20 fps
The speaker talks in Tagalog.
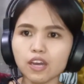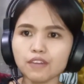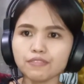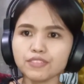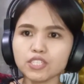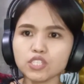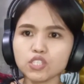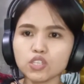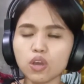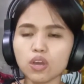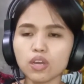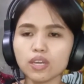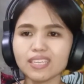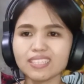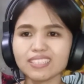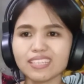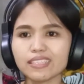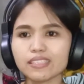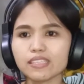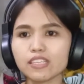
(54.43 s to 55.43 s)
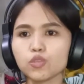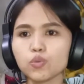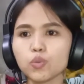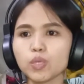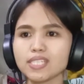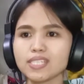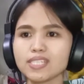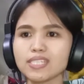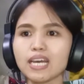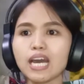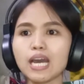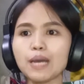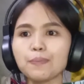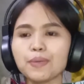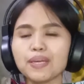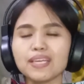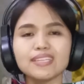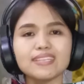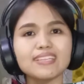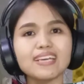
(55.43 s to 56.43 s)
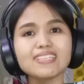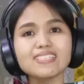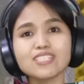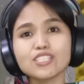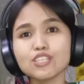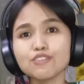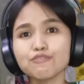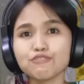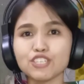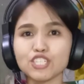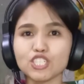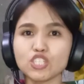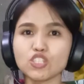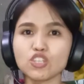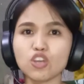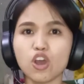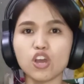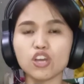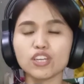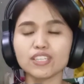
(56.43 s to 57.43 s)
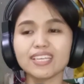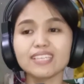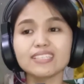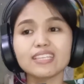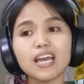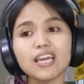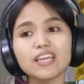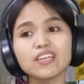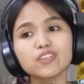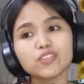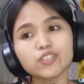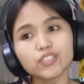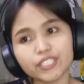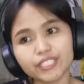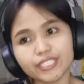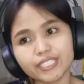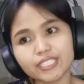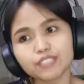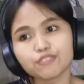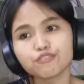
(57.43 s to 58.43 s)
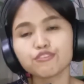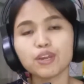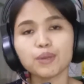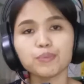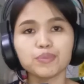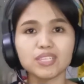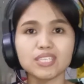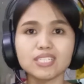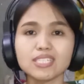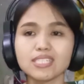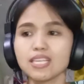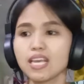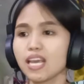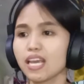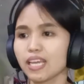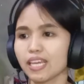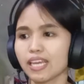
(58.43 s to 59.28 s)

of the song entitled What's Up and that's the first song that I heard from this